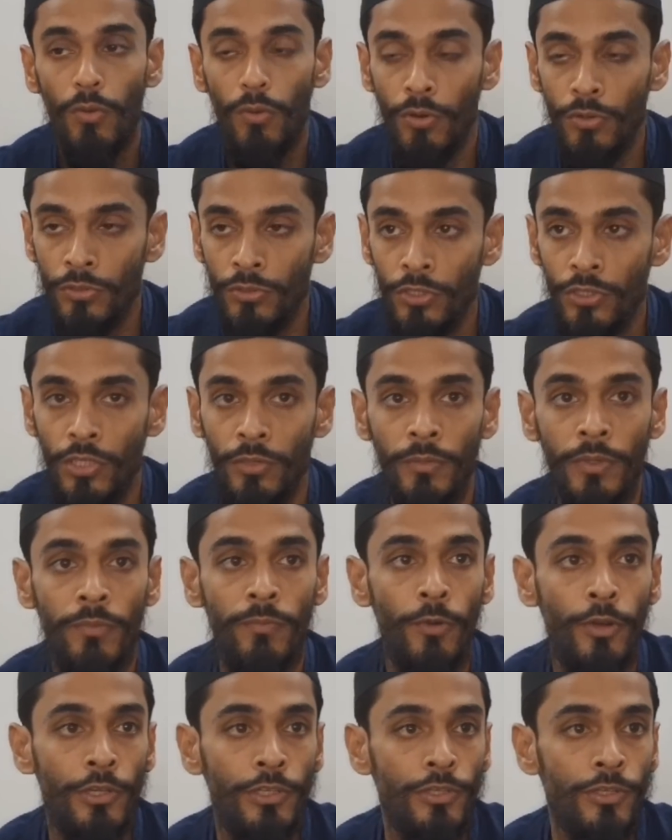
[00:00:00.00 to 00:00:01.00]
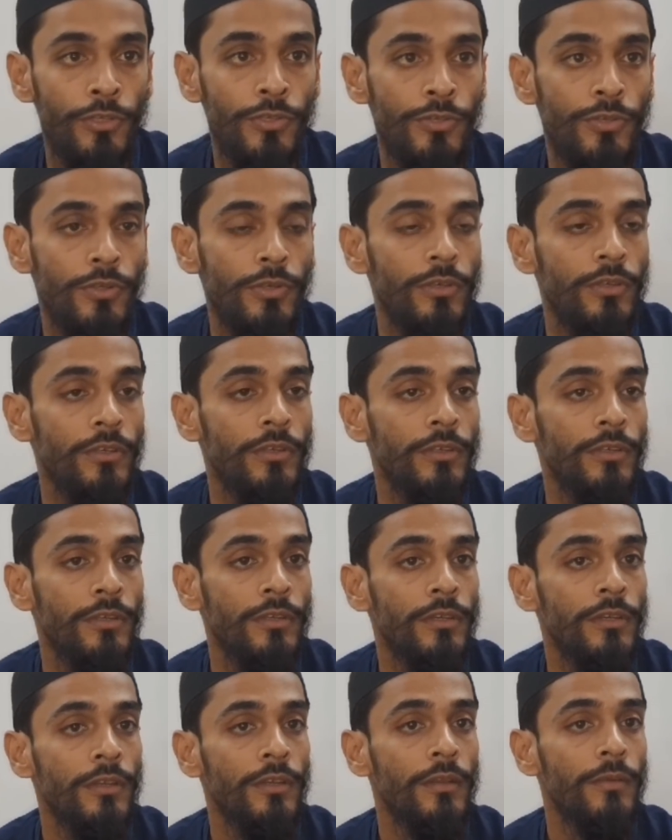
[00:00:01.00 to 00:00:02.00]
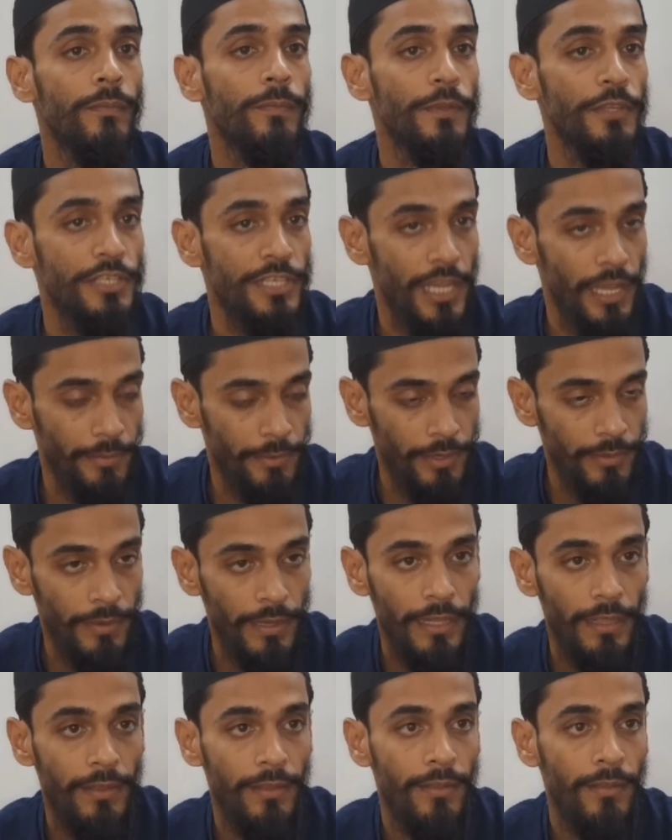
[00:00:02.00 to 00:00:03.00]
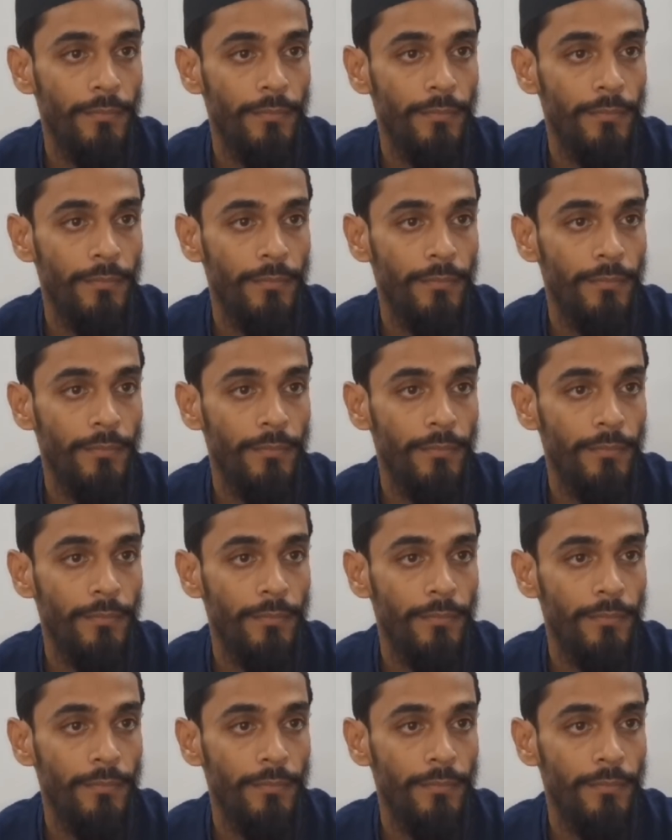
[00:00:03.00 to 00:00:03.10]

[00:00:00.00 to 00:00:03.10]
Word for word: অন্যতম বয়োজ্যেষ্ঠ পীর সাহেবের বাড়ি